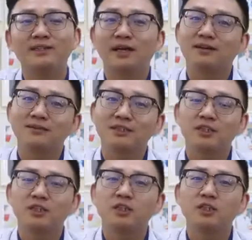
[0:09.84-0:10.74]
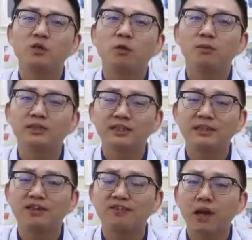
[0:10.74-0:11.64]
来讲，其实我们现
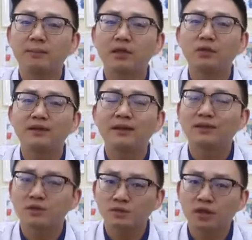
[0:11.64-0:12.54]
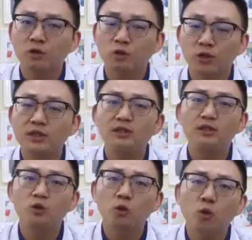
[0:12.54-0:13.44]
在的发病率，大家知道最
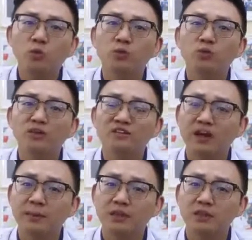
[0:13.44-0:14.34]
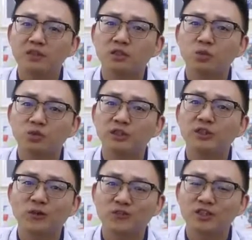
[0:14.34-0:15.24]
新公布的发病率是五十
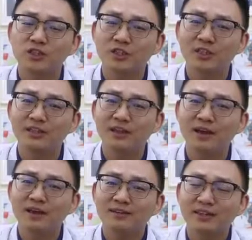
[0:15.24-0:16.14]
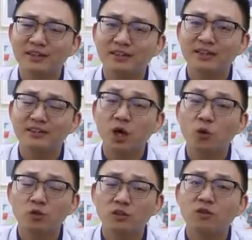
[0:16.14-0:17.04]
九分之一。大家想
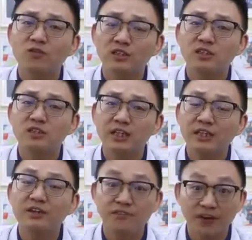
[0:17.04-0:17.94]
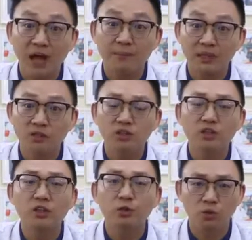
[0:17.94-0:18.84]
想，五十九分之一的发病率
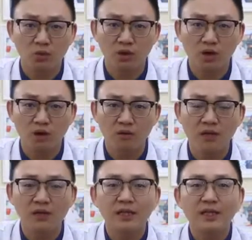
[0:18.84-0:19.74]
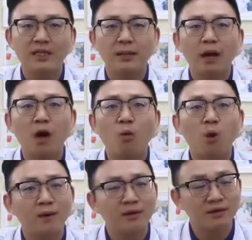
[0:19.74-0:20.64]
是有多高？那么
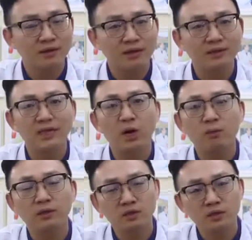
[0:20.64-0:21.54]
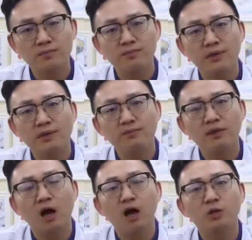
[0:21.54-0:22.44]
我们可能在我们的身边，
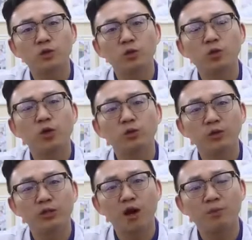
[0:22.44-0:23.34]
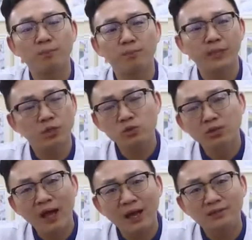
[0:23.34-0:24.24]
哈、啊，就会遇到邻
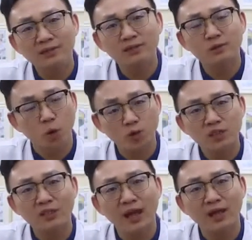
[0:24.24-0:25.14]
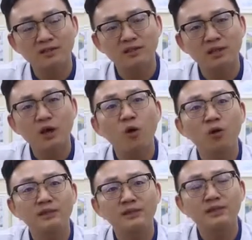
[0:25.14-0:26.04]
居的孩子、同事的孩子
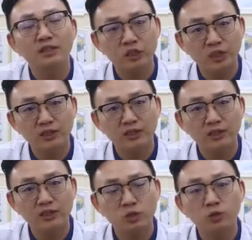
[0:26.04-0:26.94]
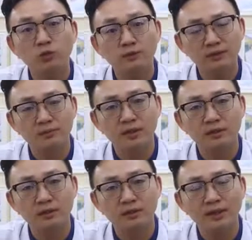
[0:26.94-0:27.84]
或者自己的亲戚就有自闭
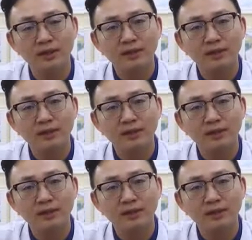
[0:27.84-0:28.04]
症。